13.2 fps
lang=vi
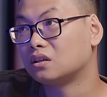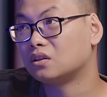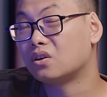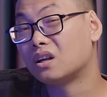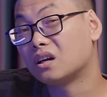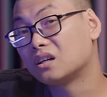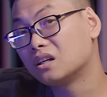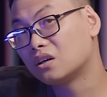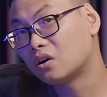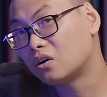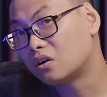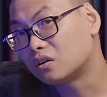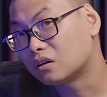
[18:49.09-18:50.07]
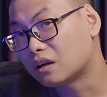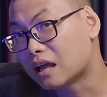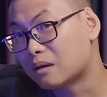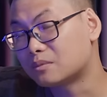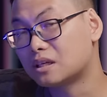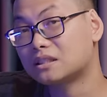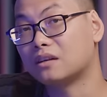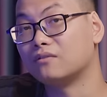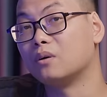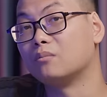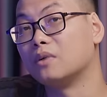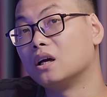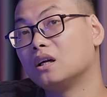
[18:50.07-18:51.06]
Đó là khi họ làm ra sản
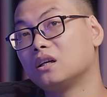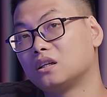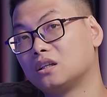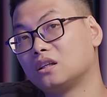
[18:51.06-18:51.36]
phẩm đấy